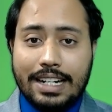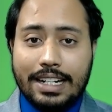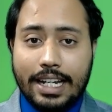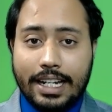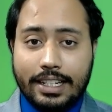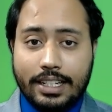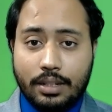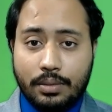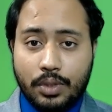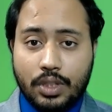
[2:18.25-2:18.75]

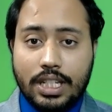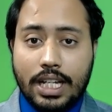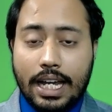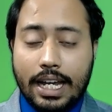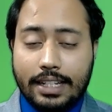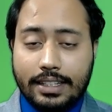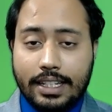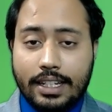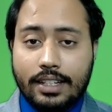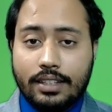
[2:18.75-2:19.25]
ডায়েটের মধ্যে
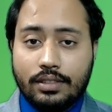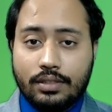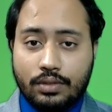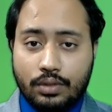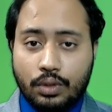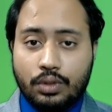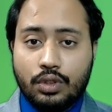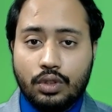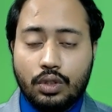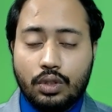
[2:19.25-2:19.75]
আদা
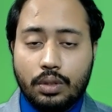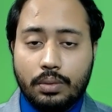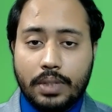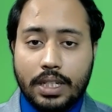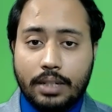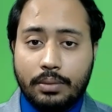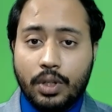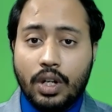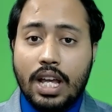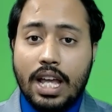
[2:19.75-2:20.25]
যুক্ত
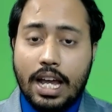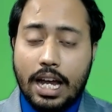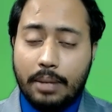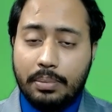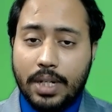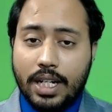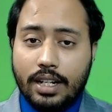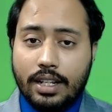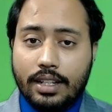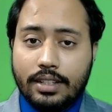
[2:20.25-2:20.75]
করবেন এবং
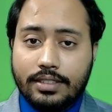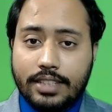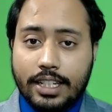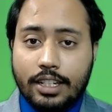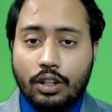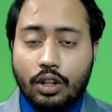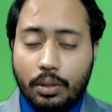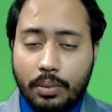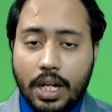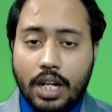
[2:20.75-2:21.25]
আপনারা
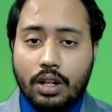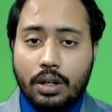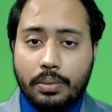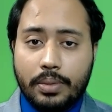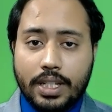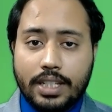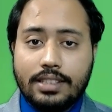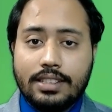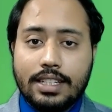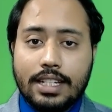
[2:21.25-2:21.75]
জেনে অবাক
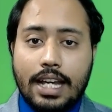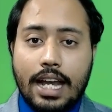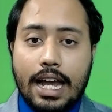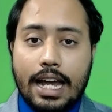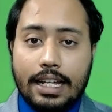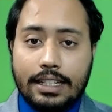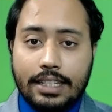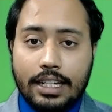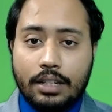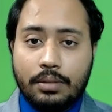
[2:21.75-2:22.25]
হবেন যে
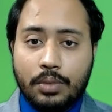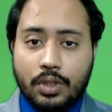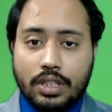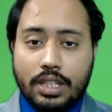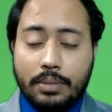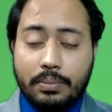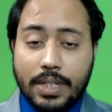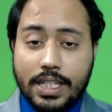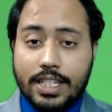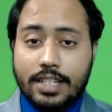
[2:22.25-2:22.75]
আদার
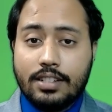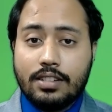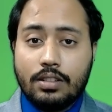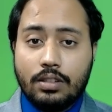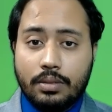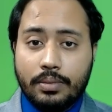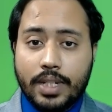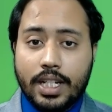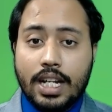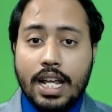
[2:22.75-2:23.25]
মধ্যে বিশেষ
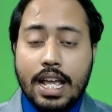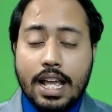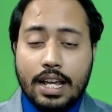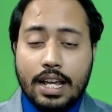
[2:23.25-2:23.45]
রকমের